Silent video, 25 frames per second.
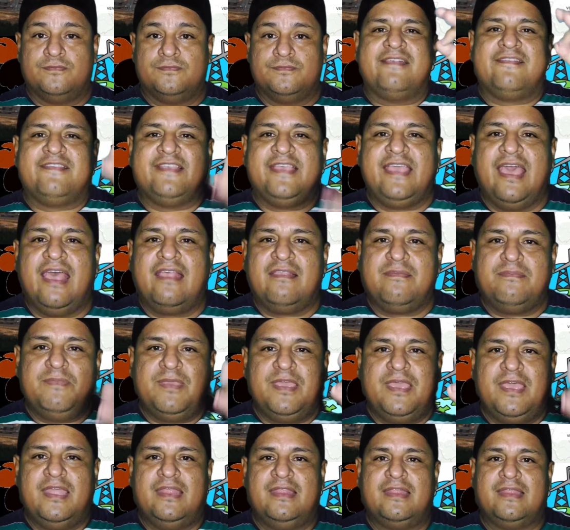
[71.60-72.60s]
Así es,
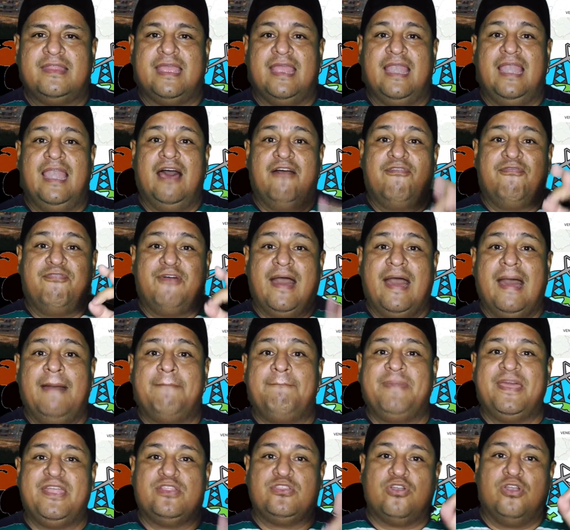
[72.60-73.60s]
mi gente, la faja
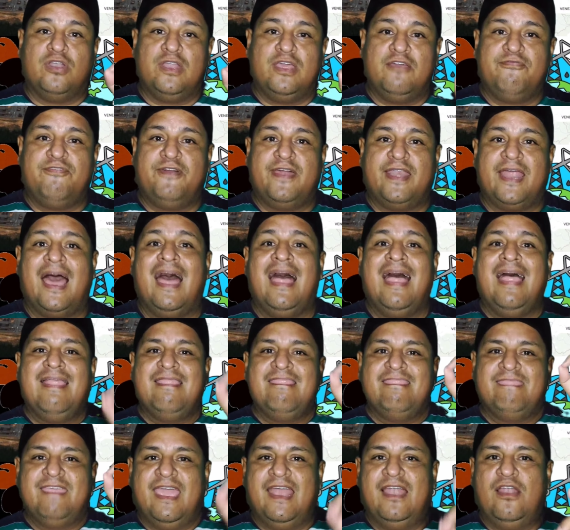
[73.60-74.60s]
petrolífera
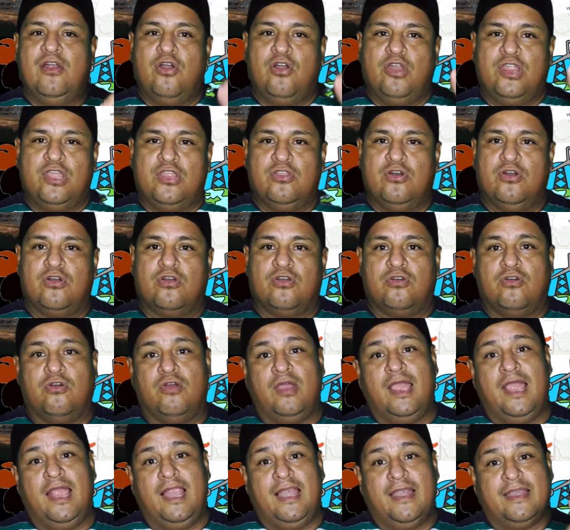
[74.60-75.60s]
del Orinoco
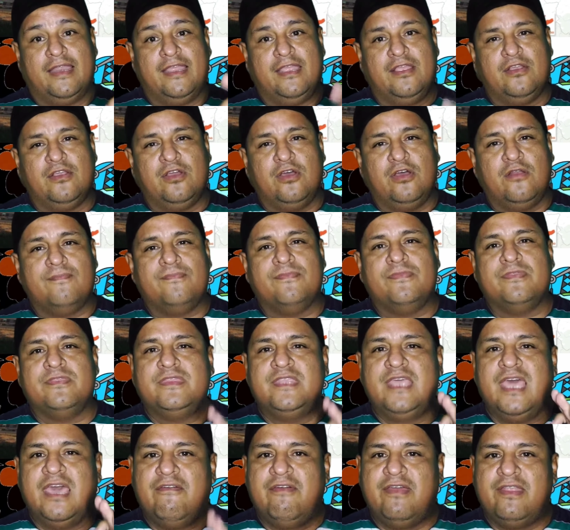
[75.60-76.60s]
el rincón
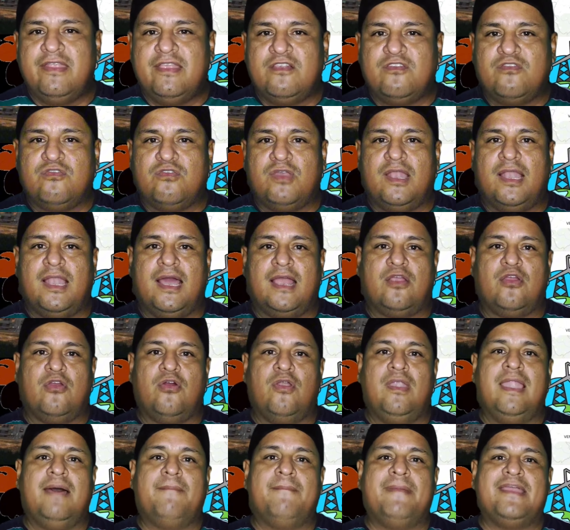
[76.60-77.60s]
de Venezuela,
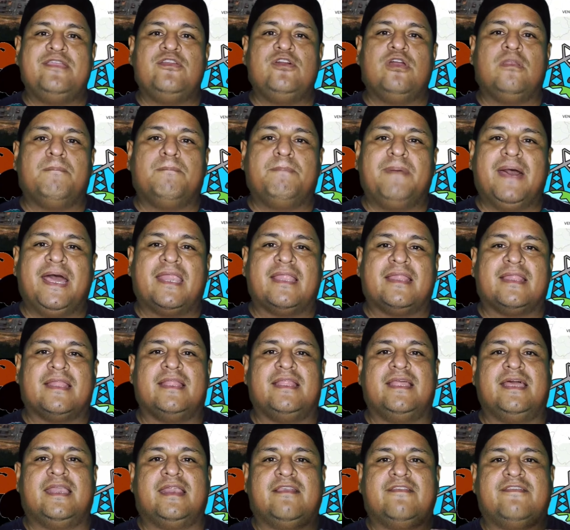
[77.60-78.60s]
con la mayor parte
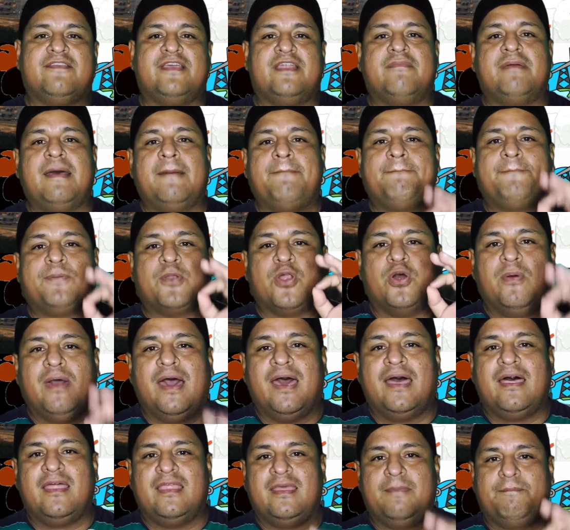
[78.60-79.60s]
de reservas
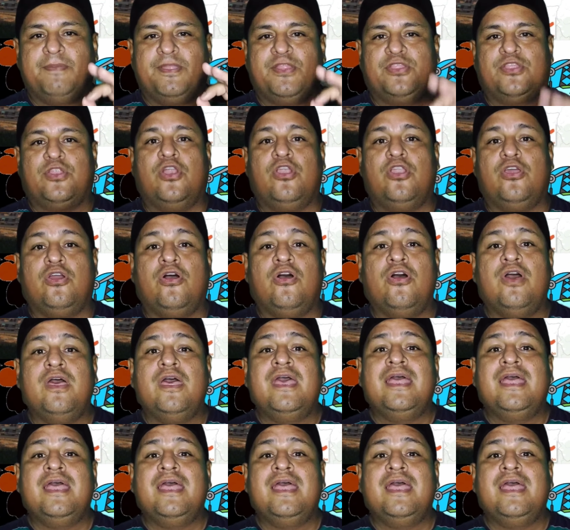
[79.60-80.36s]
probadas de petróleo